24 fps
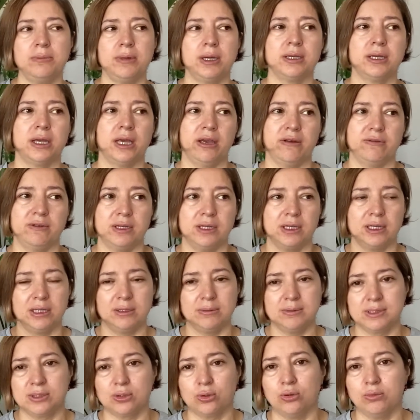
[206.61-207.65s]
Hani evde de
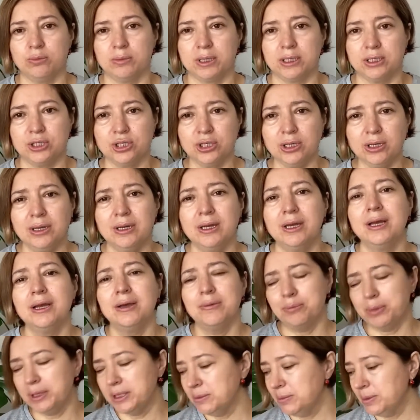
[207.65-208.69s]
kimse olmayınca
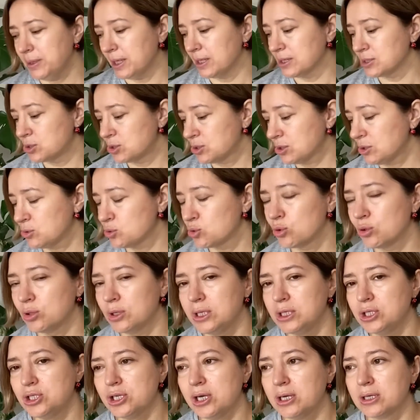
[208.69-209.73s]
beni birazcık
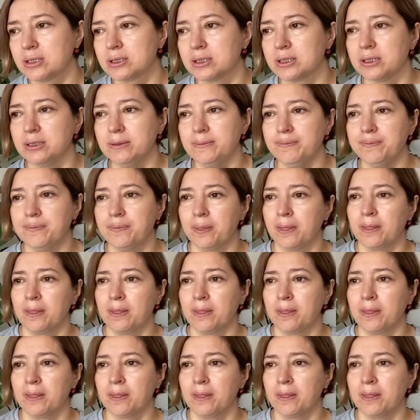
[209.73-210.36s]
zorlayacaktı.